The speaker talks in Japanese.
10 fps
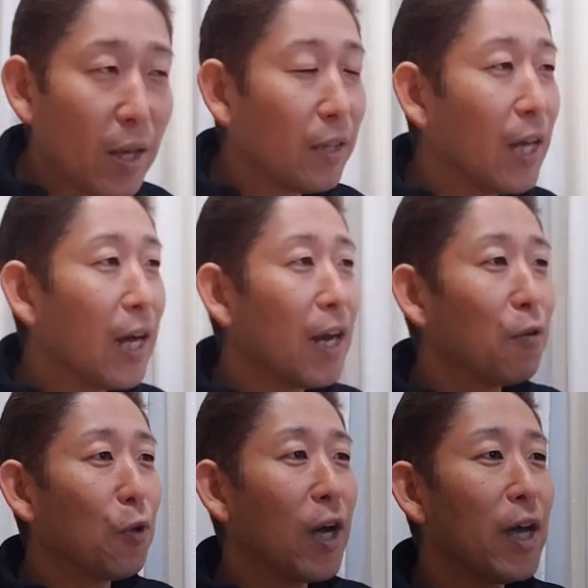流れ
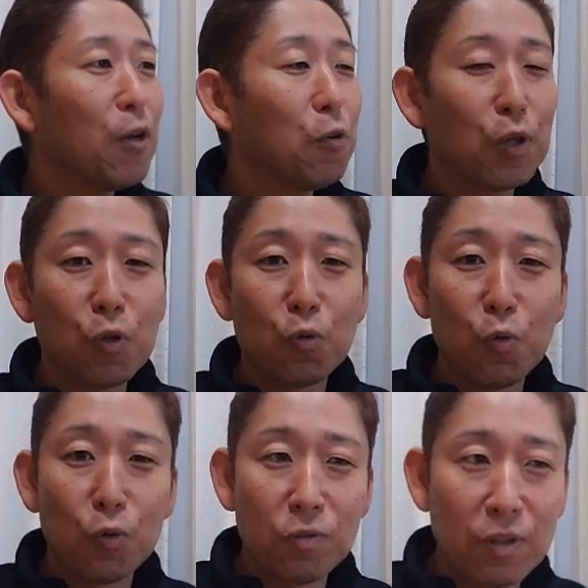ると入るような
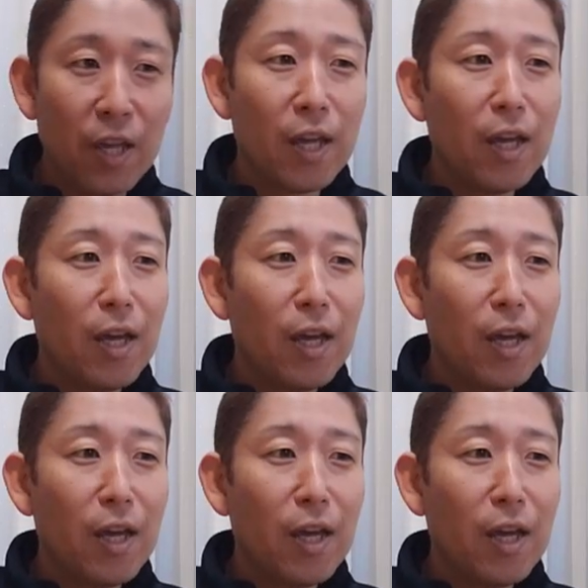曲をですね